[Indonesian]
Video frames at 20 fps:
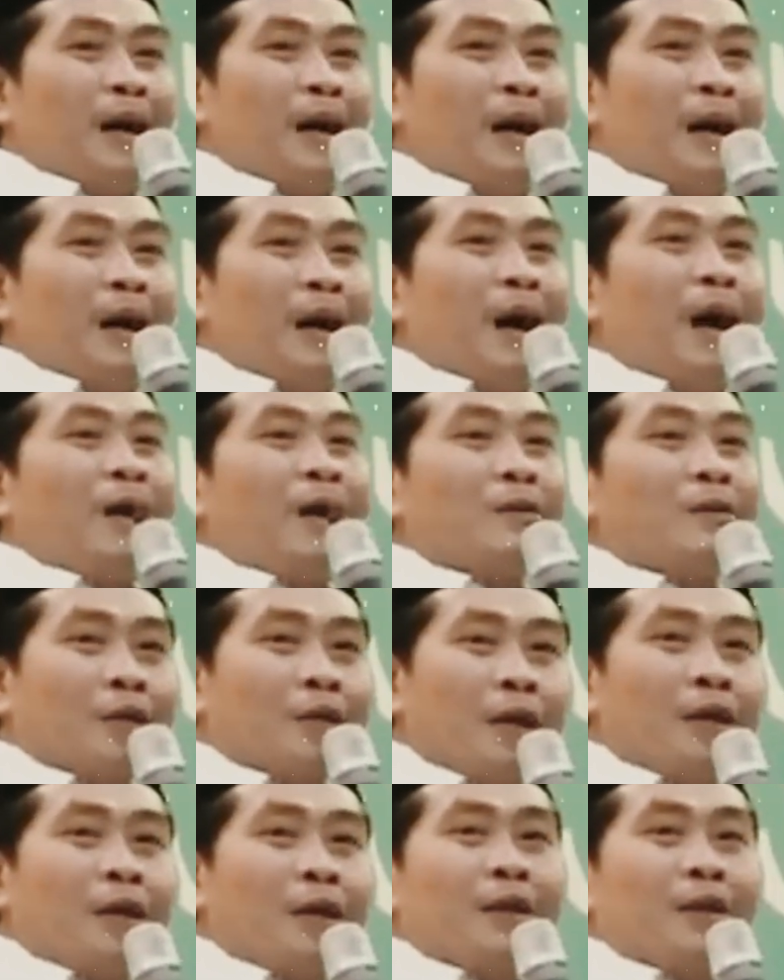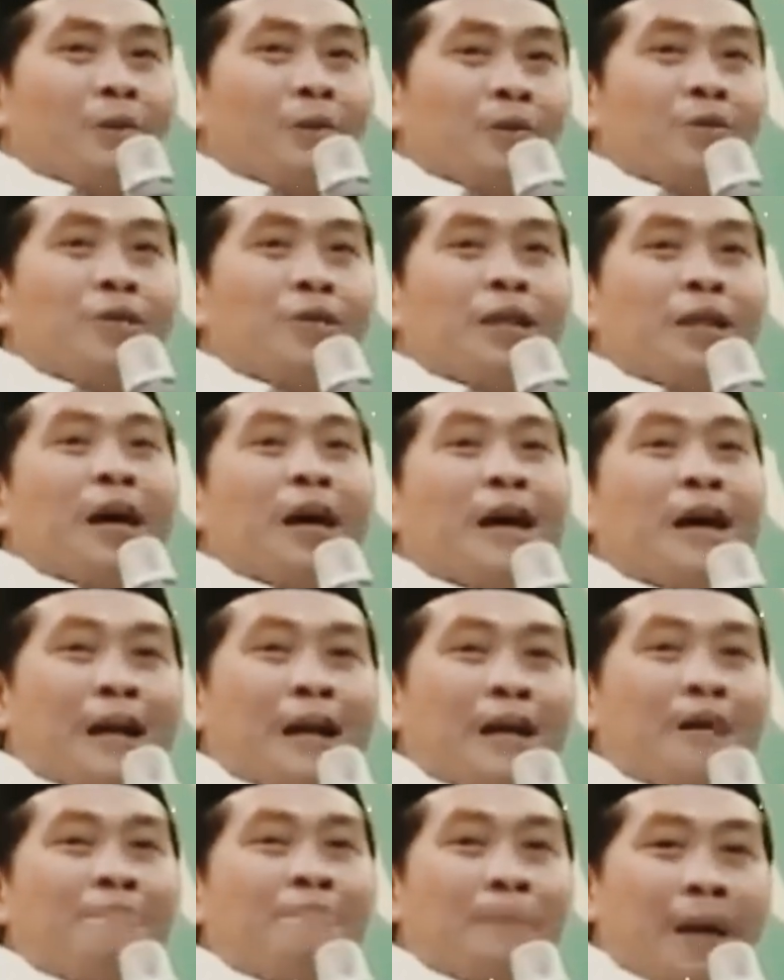Allah itu
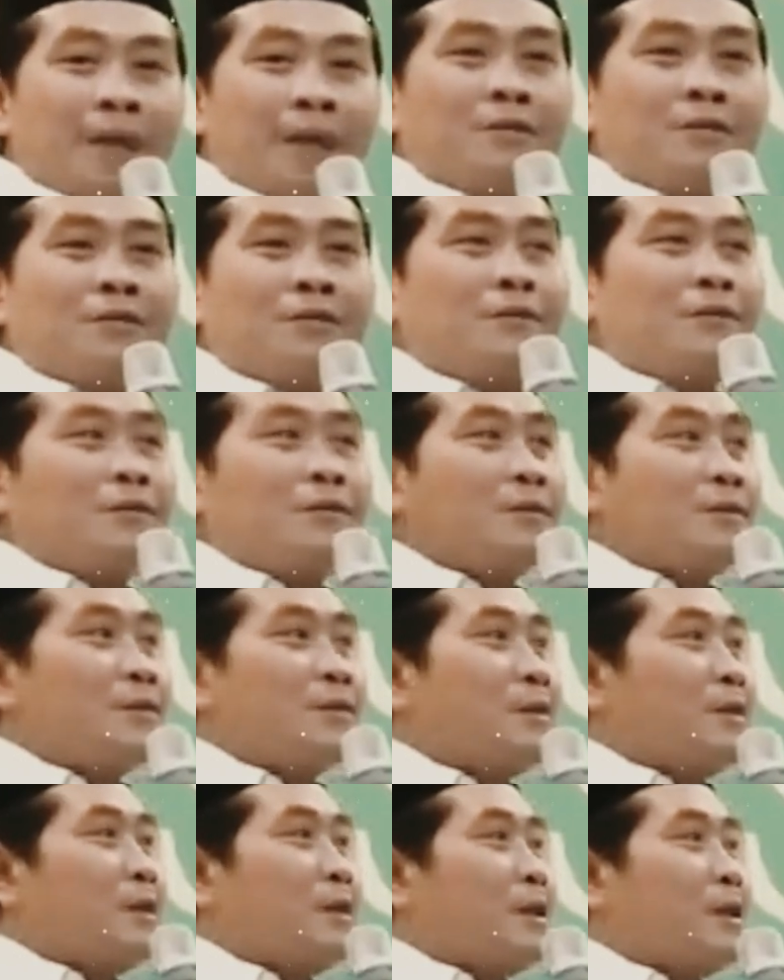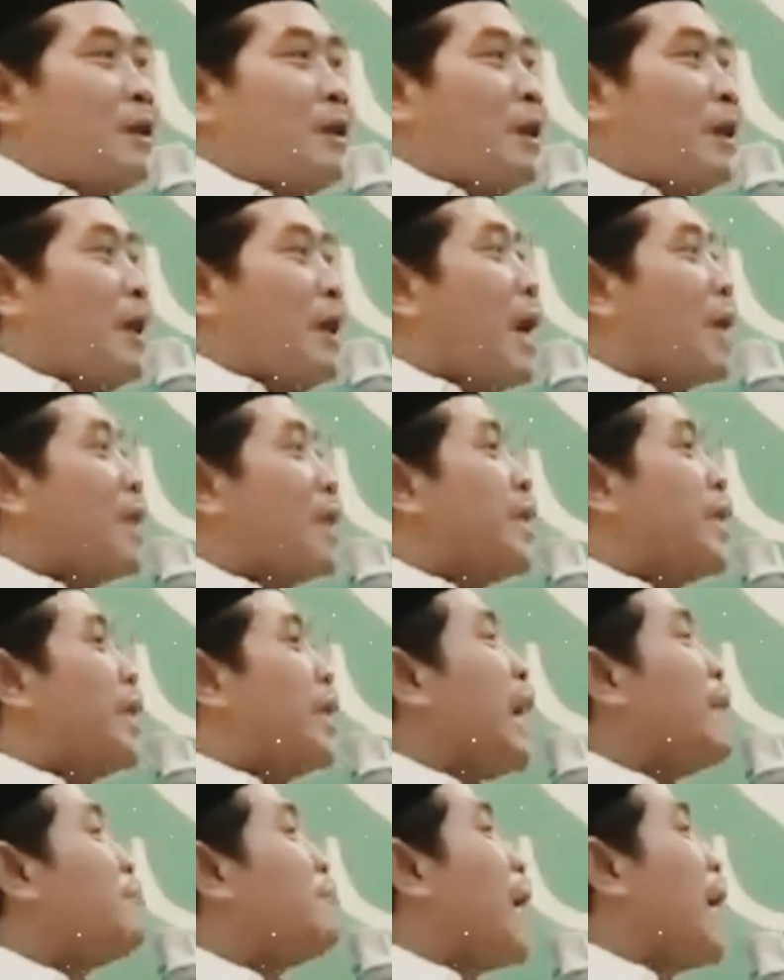sekarang pas lagi
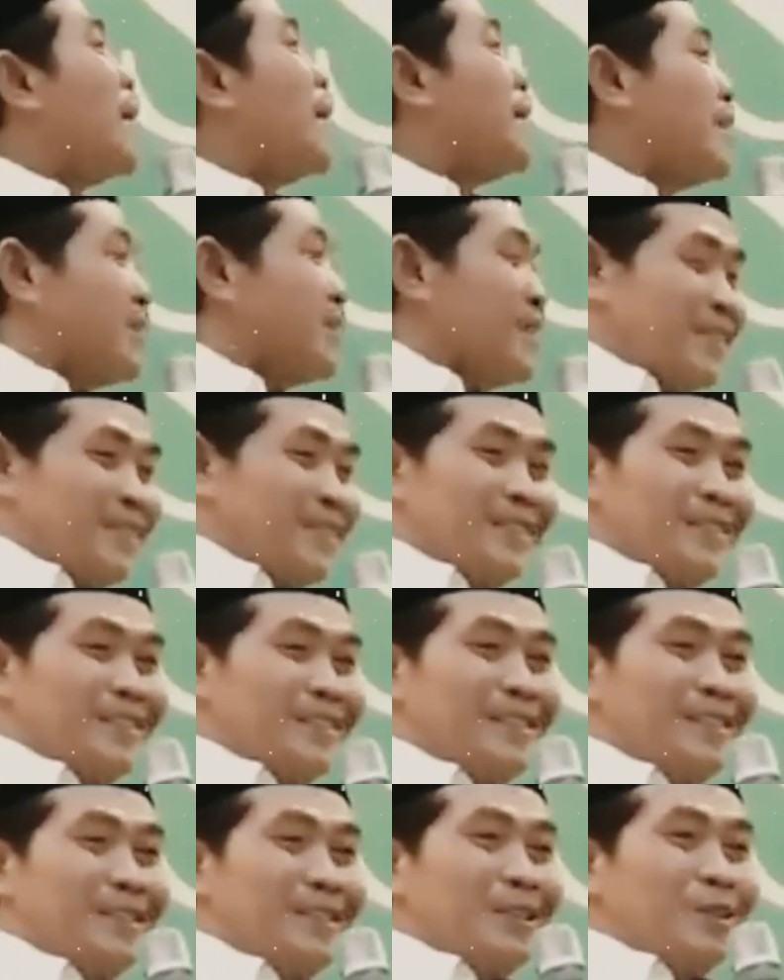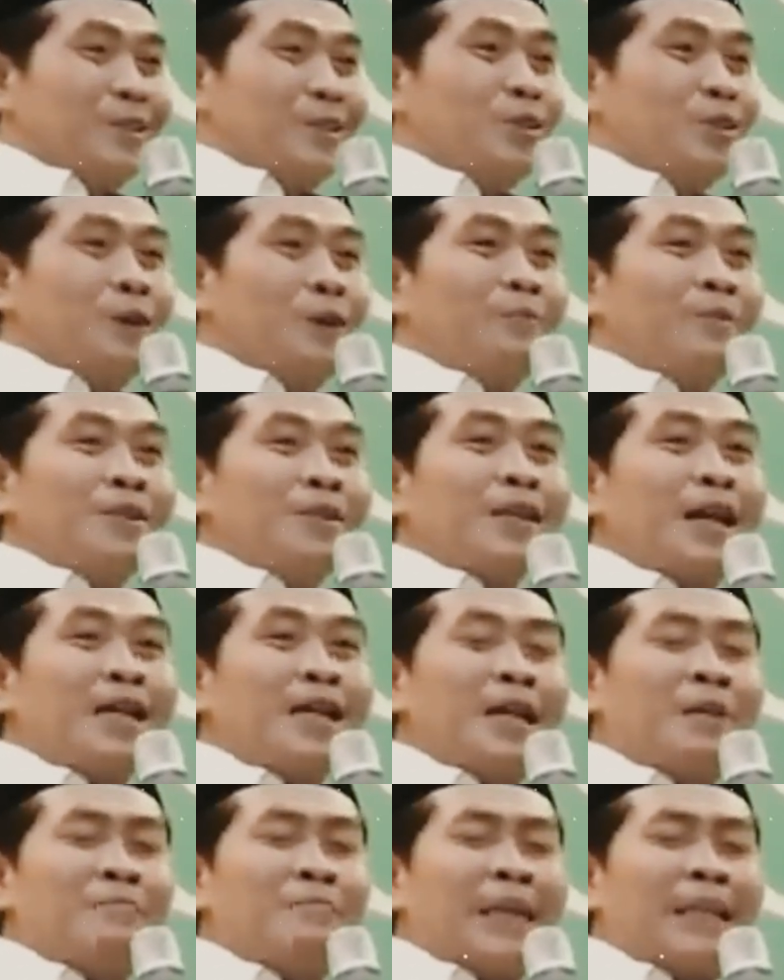ngapain coba
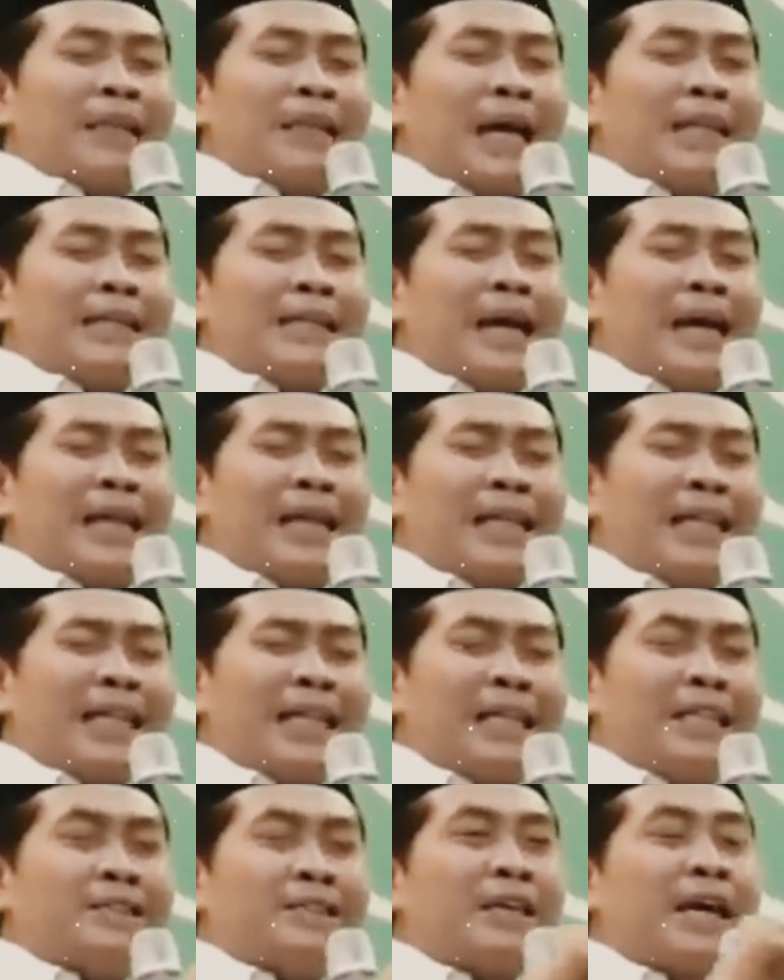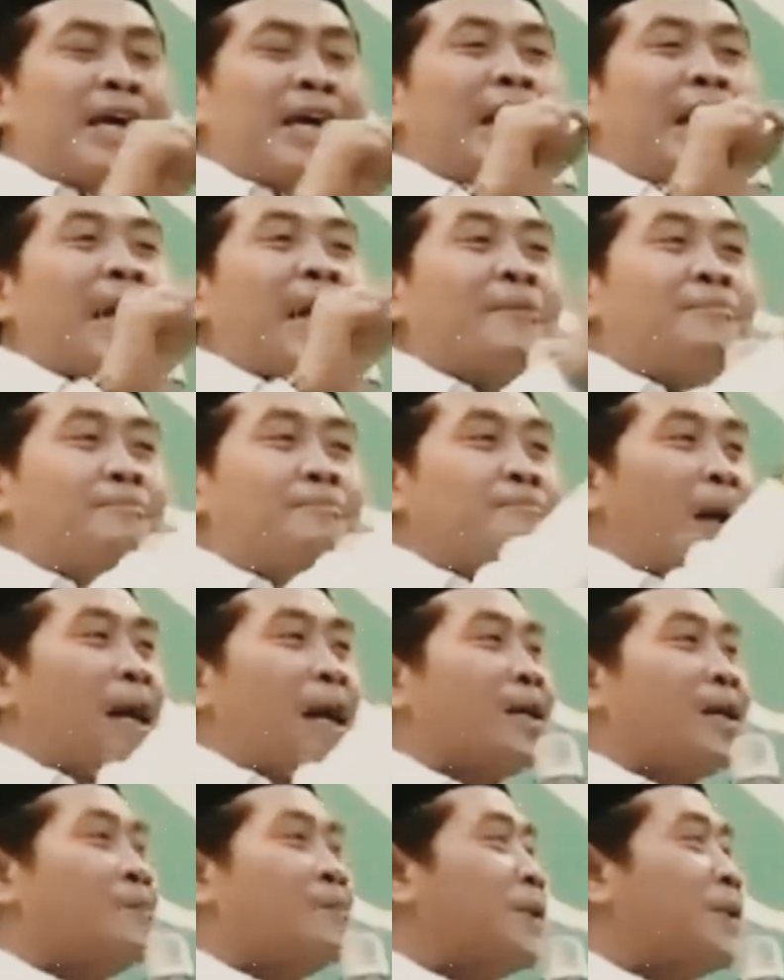misalnya pertanyaan ini saya
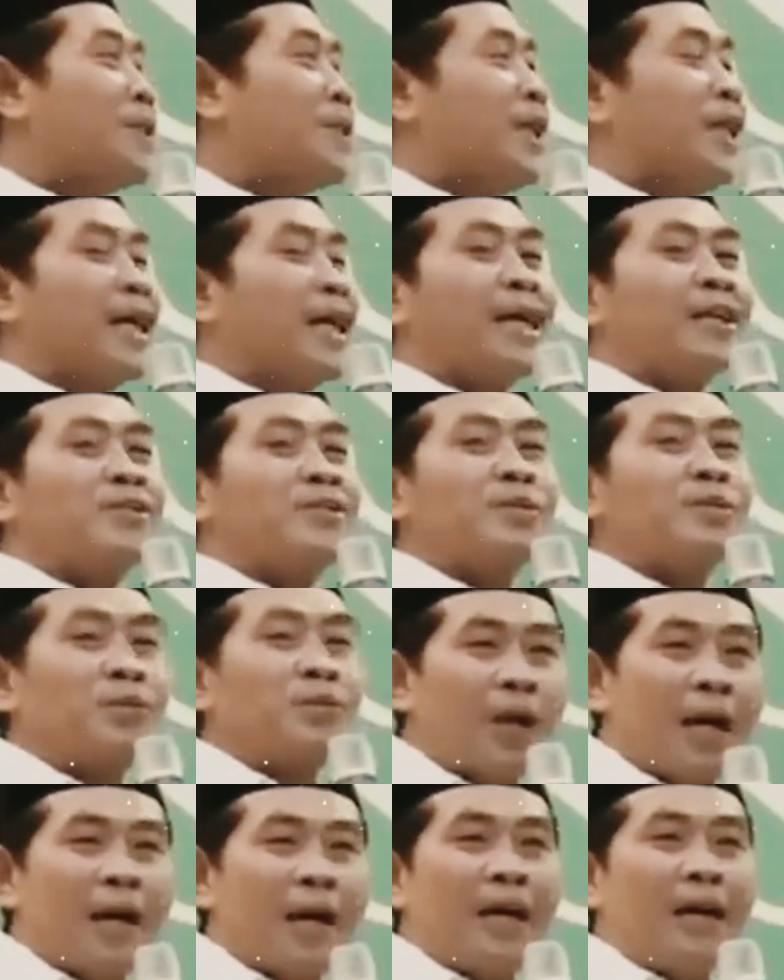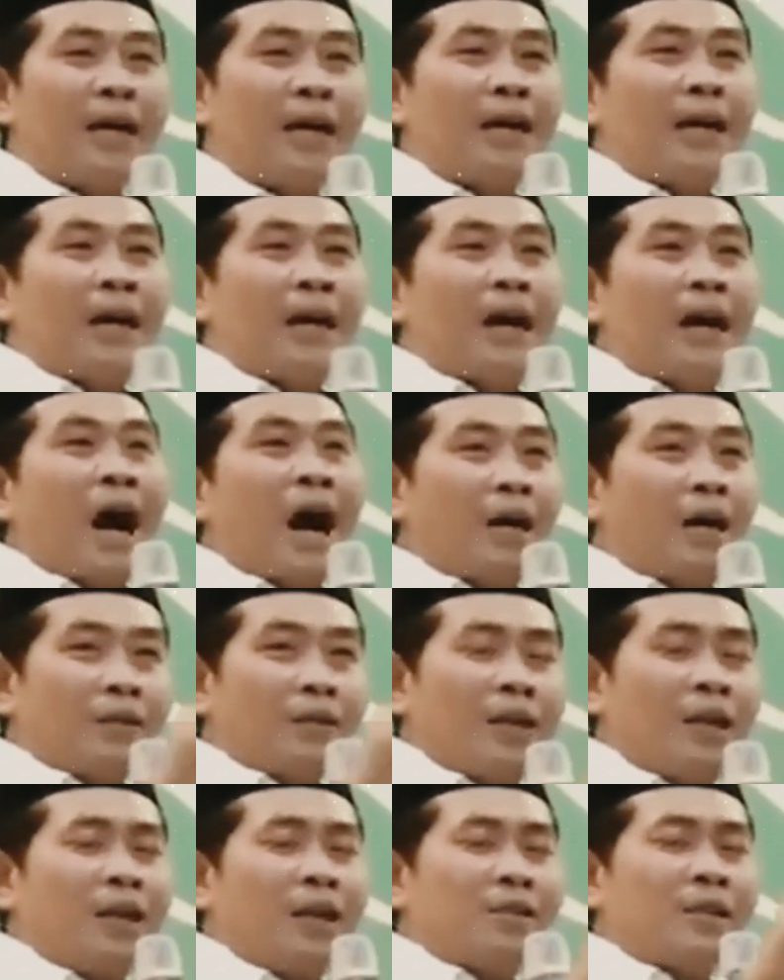lempar ke penjenengan semua
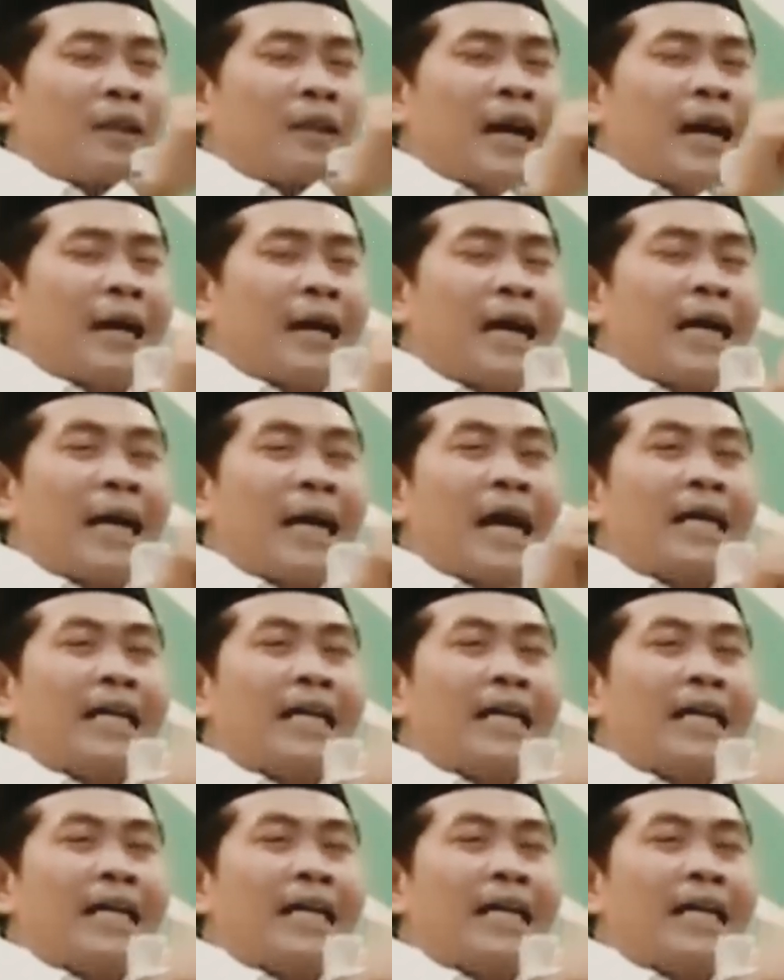Allah sekarang lagi